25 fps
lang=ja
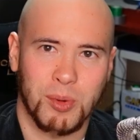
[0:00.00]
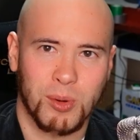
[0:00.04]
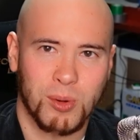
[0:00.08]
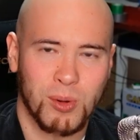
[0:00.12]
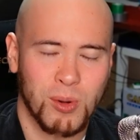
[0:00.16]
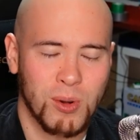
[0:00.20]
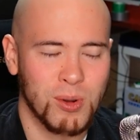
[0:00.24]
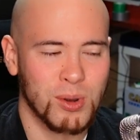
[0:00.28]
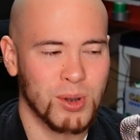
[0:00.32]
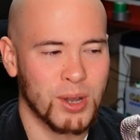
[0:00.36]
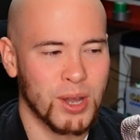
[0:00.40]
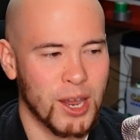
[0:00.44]

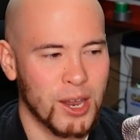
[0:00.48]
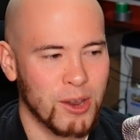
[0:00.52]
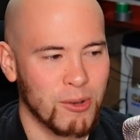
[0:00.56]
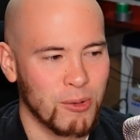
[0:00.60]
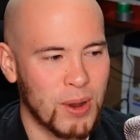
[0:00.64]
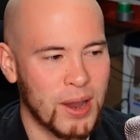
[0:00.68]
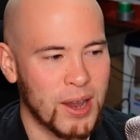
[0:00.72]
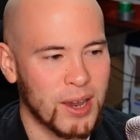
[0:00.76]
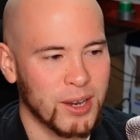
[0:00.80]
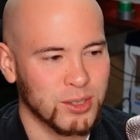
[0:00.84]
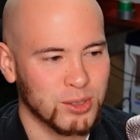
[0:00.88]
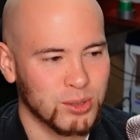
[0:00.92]
今回
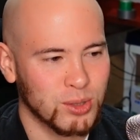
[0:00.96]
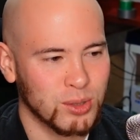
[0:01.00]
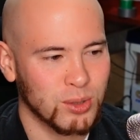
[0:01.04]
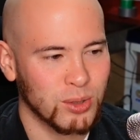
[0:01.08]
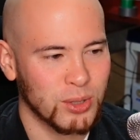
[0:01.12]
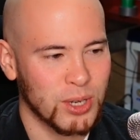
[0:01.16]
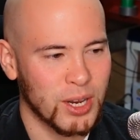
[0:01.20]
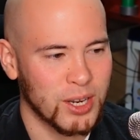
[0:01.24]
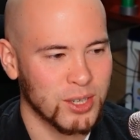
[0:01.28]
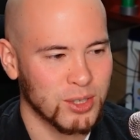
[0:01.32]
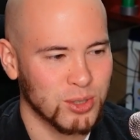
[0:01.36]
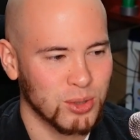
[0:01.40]
はちょっ
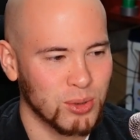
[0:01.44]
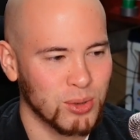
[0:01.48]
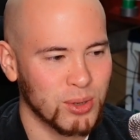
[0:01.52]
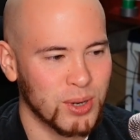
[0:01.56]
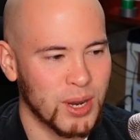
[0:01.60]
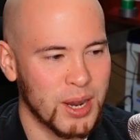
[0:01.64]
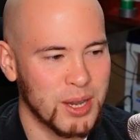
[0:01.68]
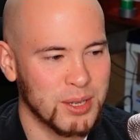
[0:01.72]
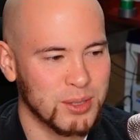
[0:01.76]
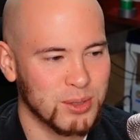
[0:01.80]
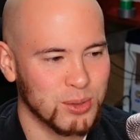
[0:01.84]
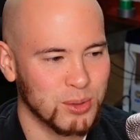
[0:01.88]
とね、紹
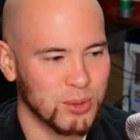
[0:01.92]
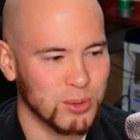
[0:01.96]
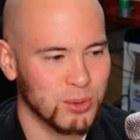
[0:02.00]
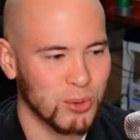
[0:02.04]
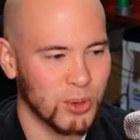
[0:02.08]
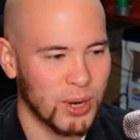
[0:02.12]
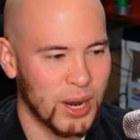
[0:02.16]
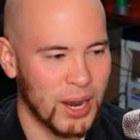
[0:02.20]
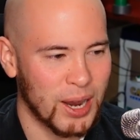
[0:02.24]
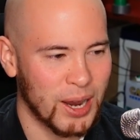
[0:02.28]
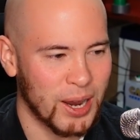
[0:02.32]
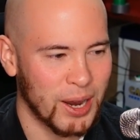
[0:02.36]
介する
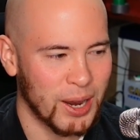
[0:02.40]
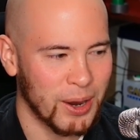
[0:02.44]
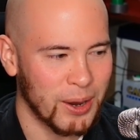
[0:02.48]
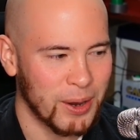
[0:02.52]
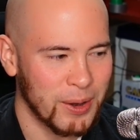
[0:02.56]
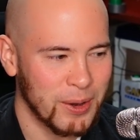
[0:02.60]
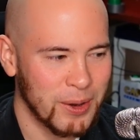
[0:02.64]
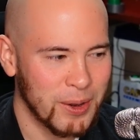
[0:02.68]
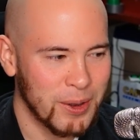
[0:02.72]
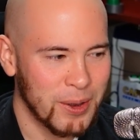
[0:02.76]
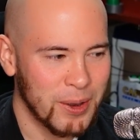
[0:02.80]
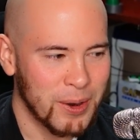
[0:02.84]
のが、
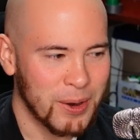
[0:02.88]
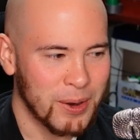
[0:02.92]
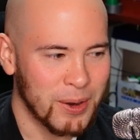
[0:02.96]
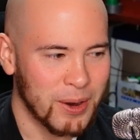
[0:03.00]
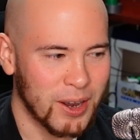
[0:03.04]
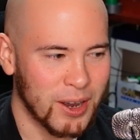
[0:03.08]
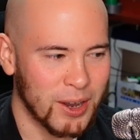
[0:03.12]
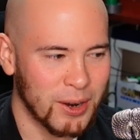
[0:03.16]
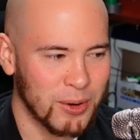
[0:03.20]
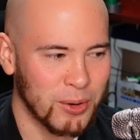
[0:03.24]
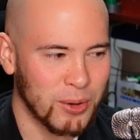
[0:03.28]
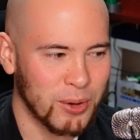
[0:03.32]

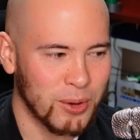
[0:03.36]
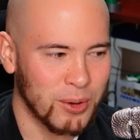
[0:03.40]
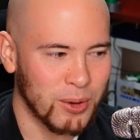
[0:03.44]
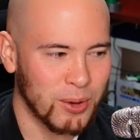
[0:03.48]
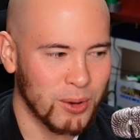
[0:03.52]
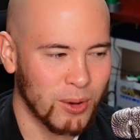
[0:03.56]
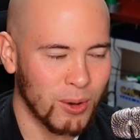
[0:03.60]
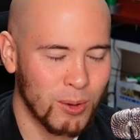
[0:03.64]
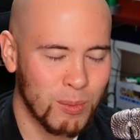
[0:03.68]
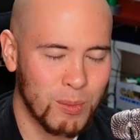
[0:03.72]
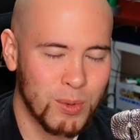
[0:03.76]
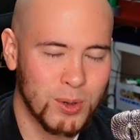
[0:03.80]
あ
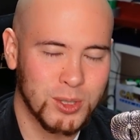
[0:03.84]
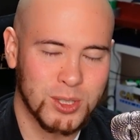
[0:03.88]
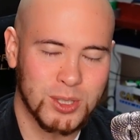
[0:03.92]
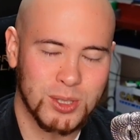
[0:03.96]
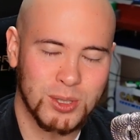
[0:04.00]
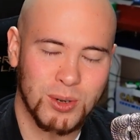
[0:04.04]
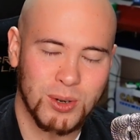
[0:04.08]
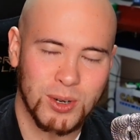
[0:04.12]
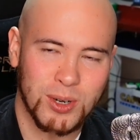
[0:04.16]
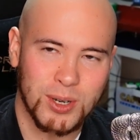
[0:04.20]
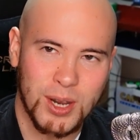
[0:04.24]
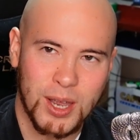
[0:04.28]
のー、面
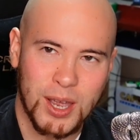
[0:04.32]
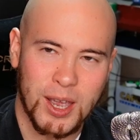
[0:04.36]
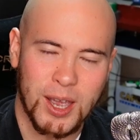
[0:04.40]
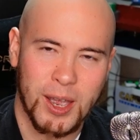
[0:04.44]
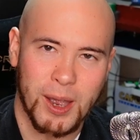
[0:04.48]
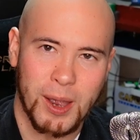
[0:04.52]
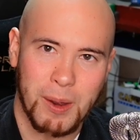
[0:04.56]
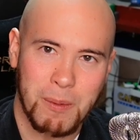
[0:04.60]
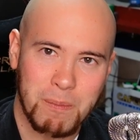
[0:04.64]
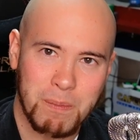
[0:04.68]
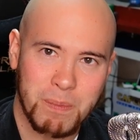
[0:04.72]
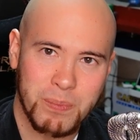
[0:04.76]
白い
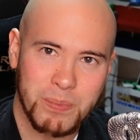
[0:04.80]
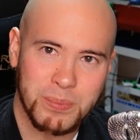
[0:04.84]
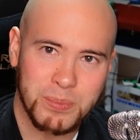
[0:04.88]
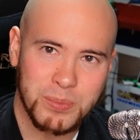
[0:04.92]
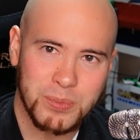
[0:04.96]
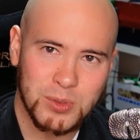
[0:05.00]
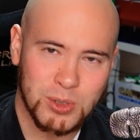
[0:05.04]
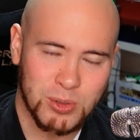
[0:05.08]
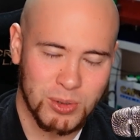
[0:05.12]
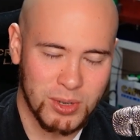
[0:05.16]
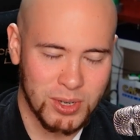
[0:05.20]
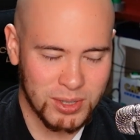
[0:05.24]
ね、
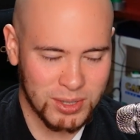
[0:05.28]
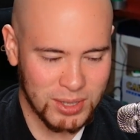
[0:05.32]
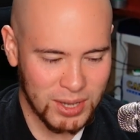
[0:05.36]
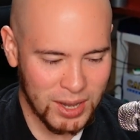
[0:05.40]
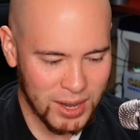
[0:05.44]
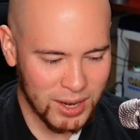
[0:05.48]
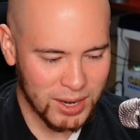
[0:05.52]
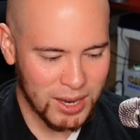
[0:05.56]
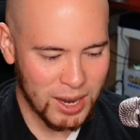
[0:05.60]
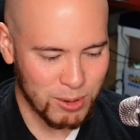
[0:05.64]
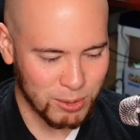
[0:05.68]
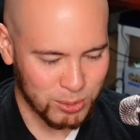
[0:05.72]

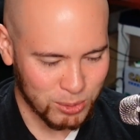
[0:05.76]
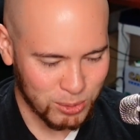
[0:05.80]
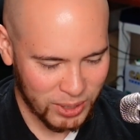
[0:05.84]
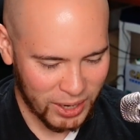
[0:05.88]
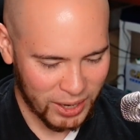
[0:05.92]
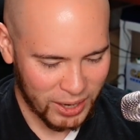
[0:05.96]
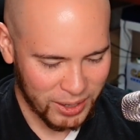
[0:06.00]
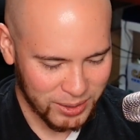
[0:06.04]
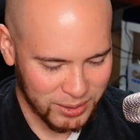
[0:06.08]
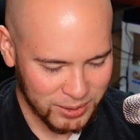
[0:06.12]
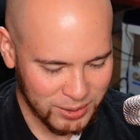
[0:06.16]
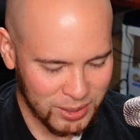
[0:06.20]
Twitter アカウント
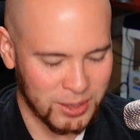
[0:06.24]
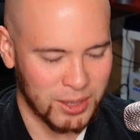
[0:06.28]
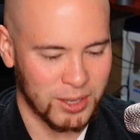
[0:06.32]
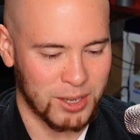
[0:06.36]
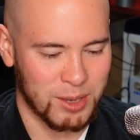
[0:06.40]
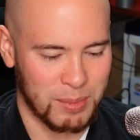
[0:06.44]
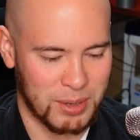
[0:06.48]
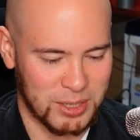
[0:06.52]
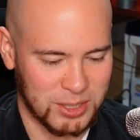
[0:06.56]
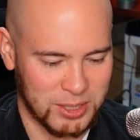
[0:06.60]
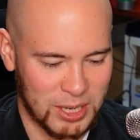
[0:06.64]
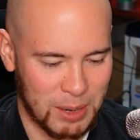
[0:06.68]
が出て
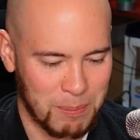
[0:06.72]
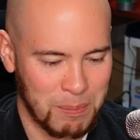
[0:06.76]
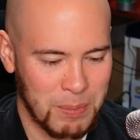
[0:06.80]
きました。